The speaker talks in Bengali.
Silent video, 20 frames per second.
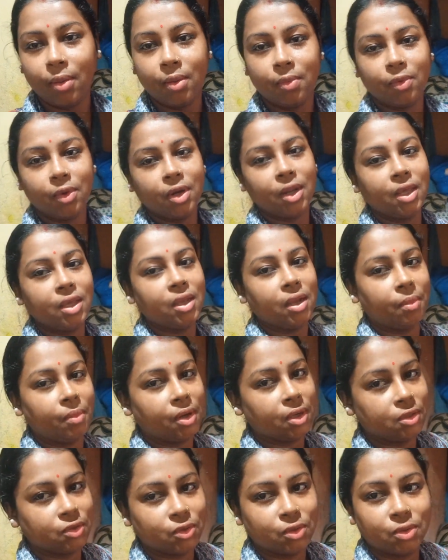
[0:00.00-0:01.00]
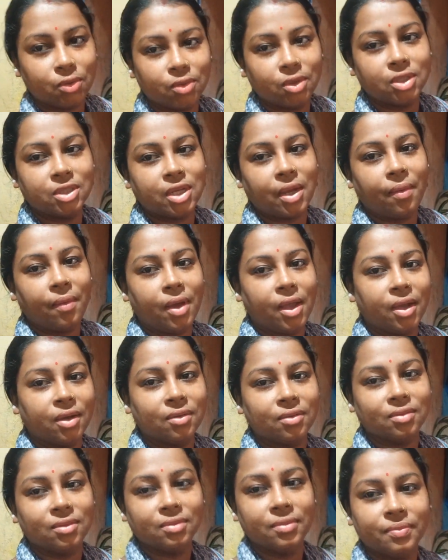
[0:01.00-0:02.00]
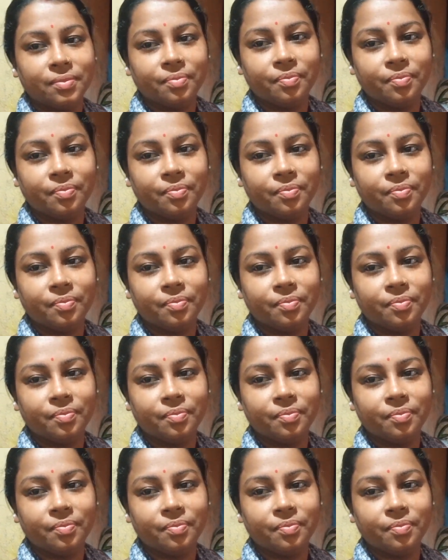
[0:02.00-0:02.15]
হবে বলেই আমার জোর করে যাওয়া এখন